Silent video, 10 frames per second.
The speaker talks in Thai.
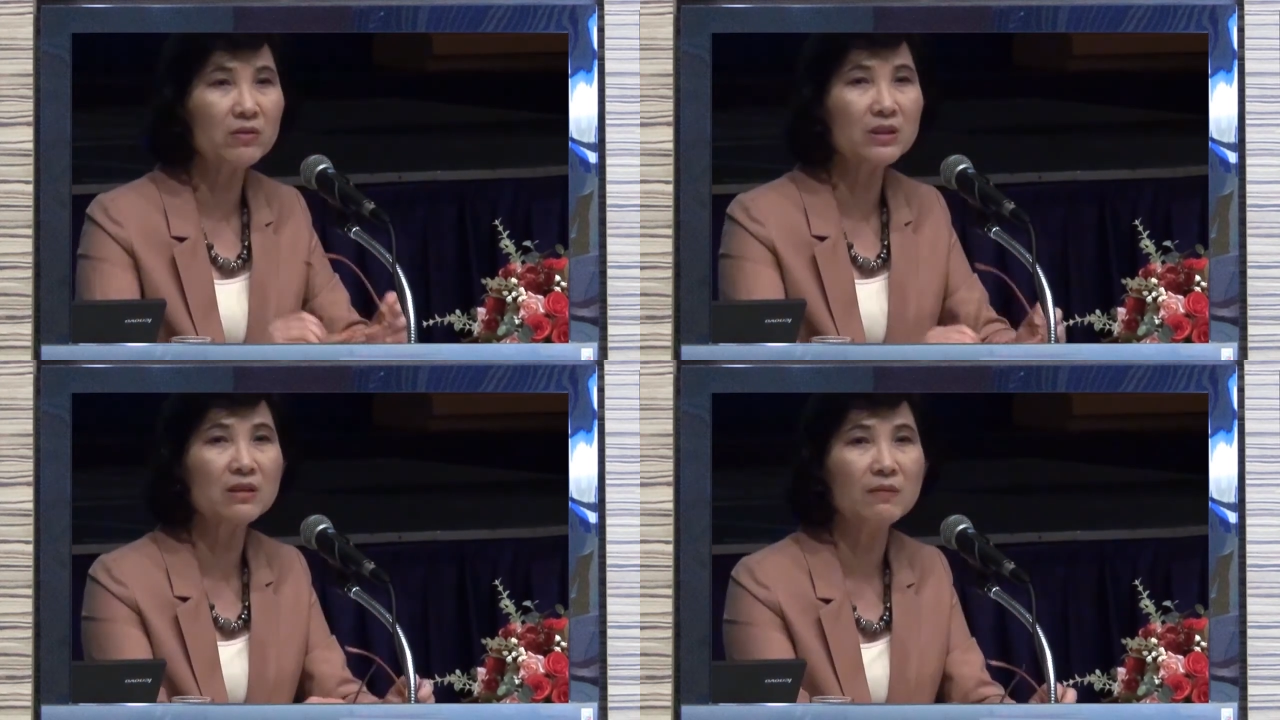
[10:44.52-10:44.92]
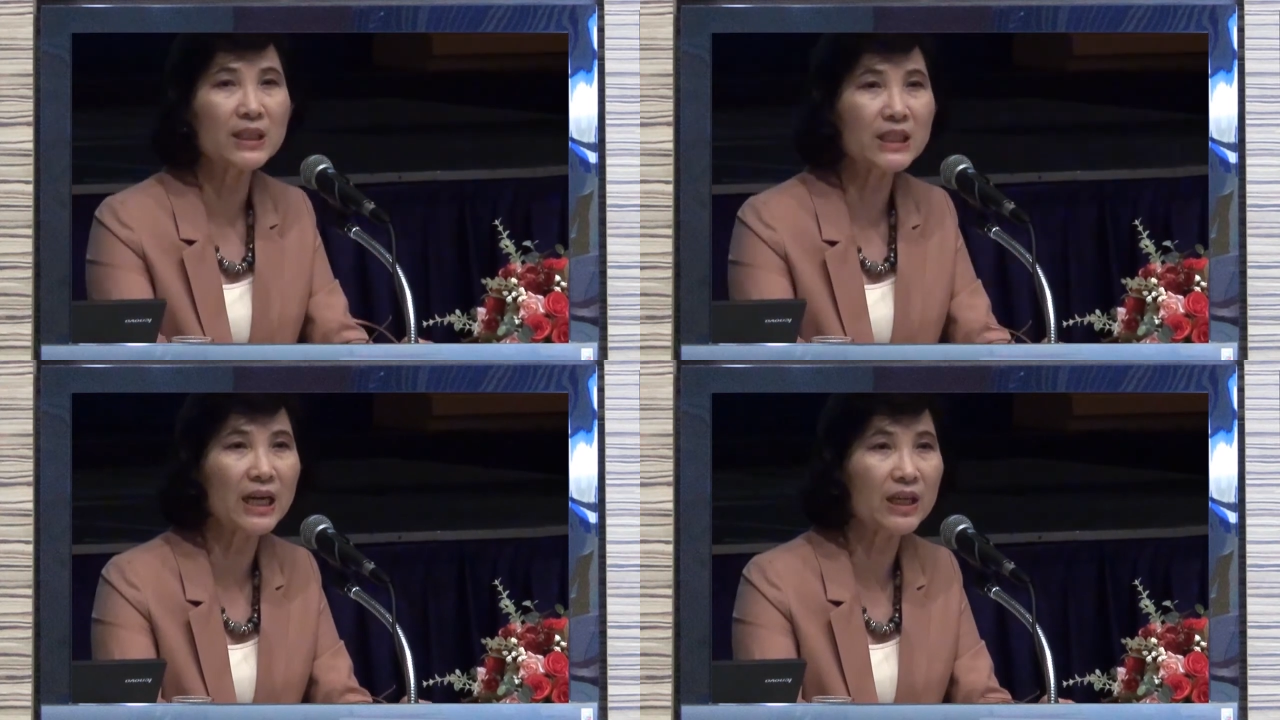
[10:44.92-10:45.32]
ต้องถือ
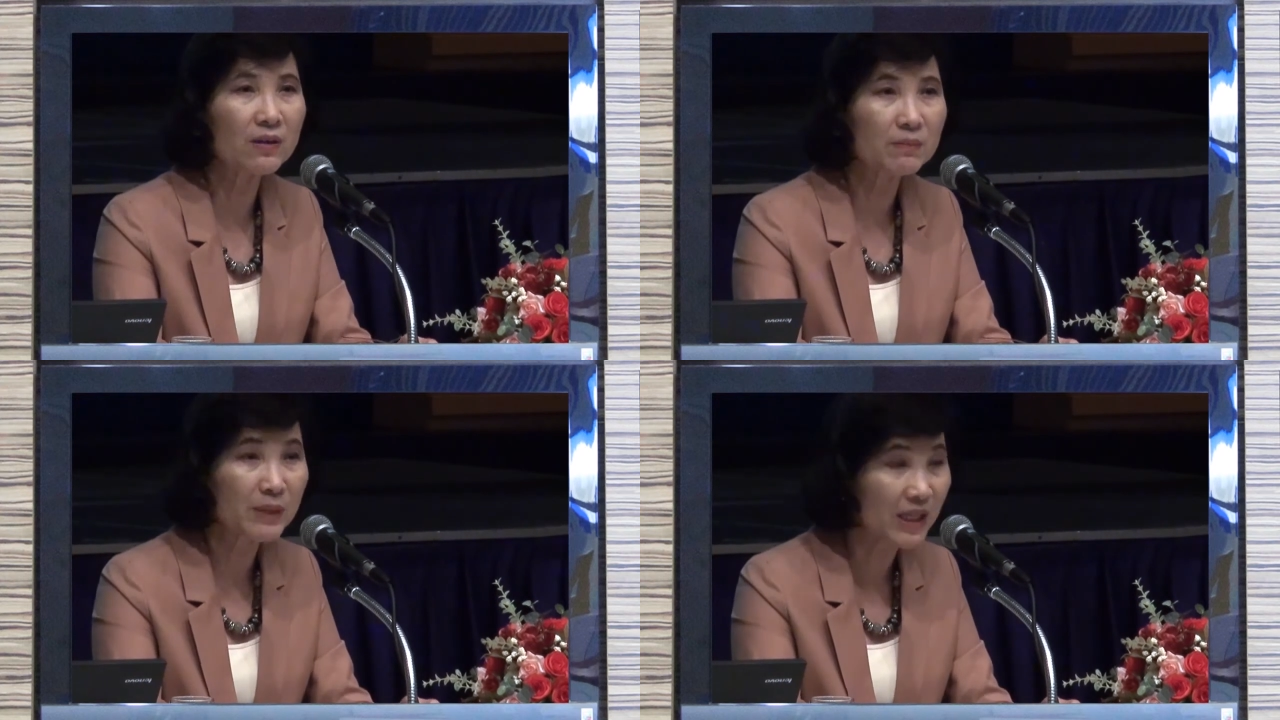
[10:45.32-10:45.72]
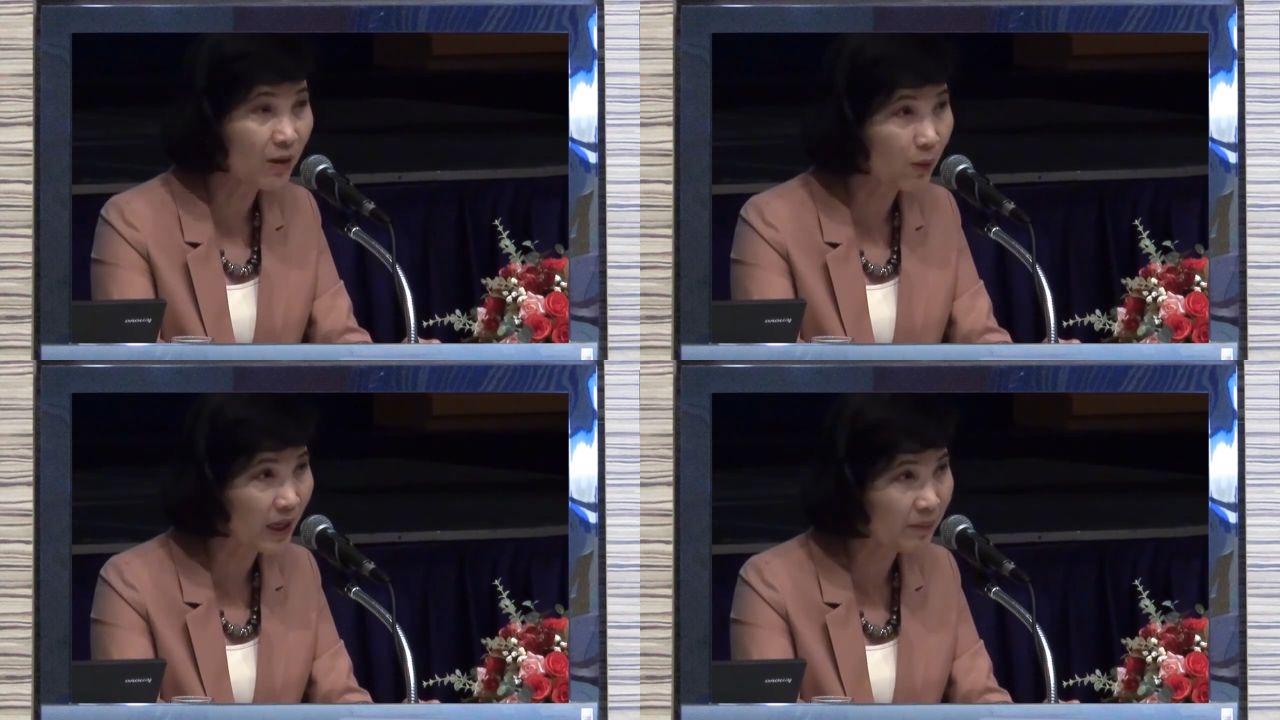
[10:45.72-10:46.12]
ว่าไทยมี
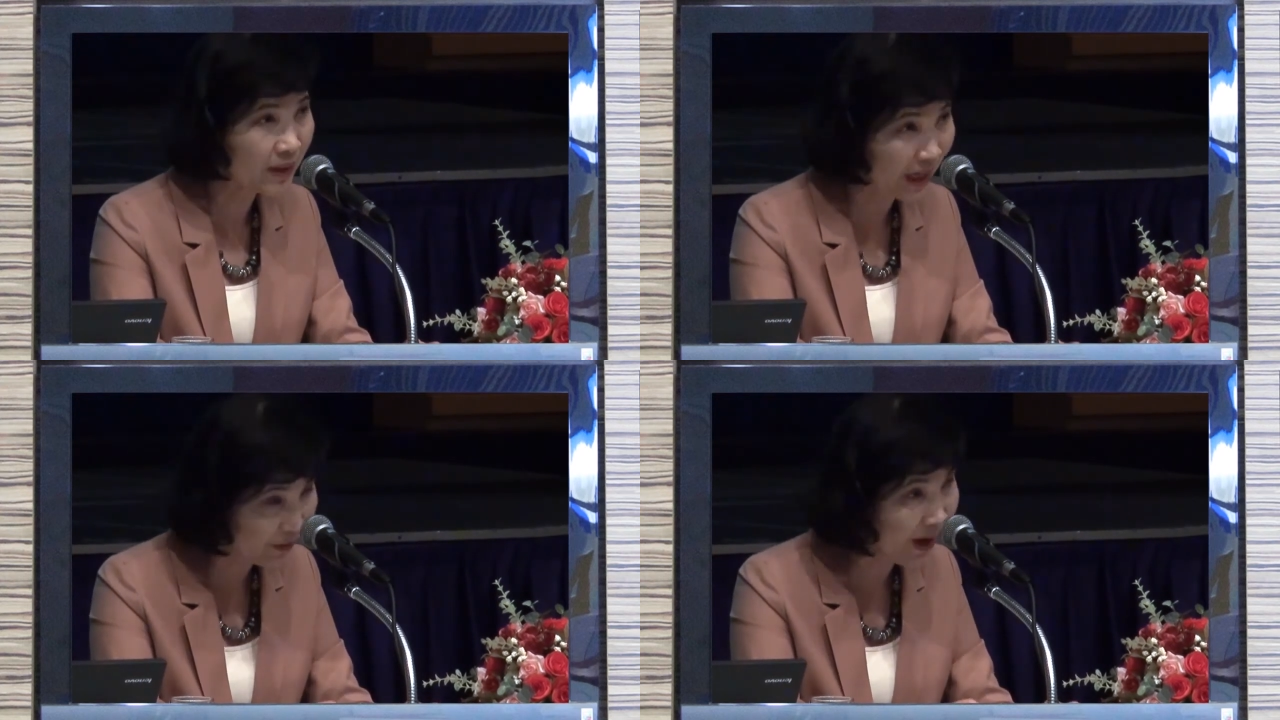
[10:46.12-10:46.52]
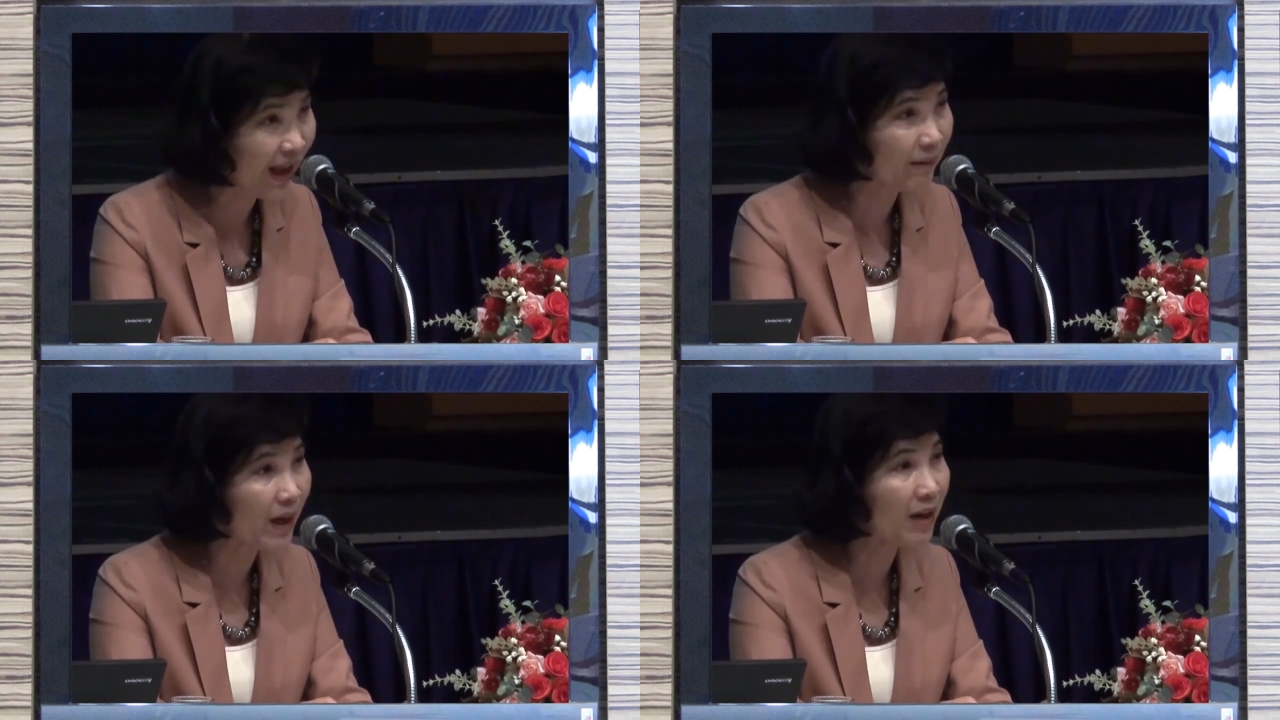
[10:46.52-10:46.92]
ความแข็งแร
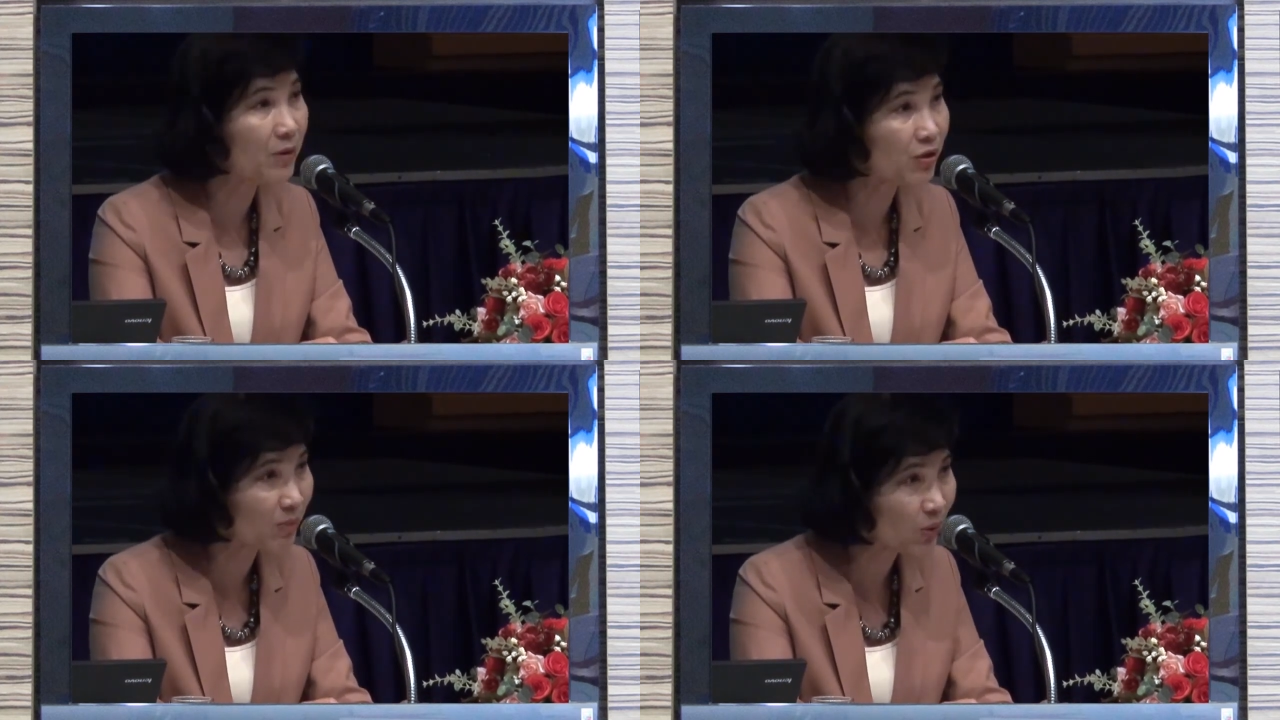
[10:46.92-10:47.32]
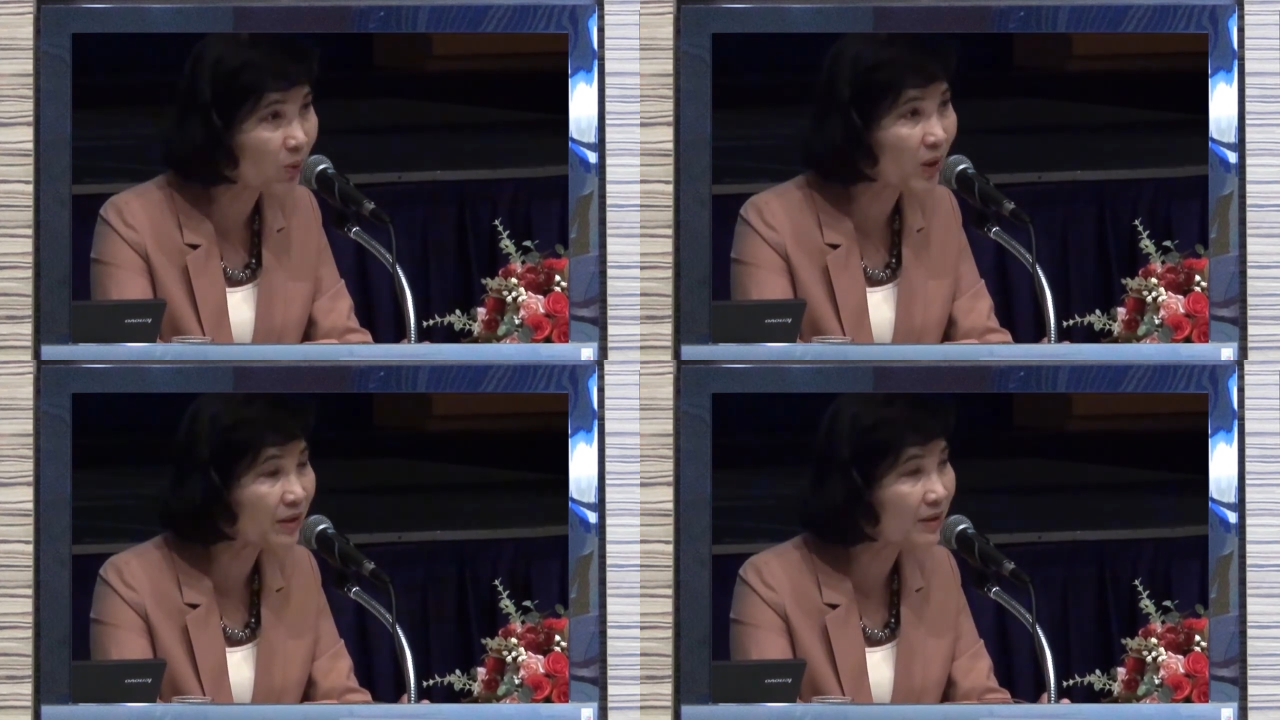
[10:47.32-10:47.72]
งมากพอสมคว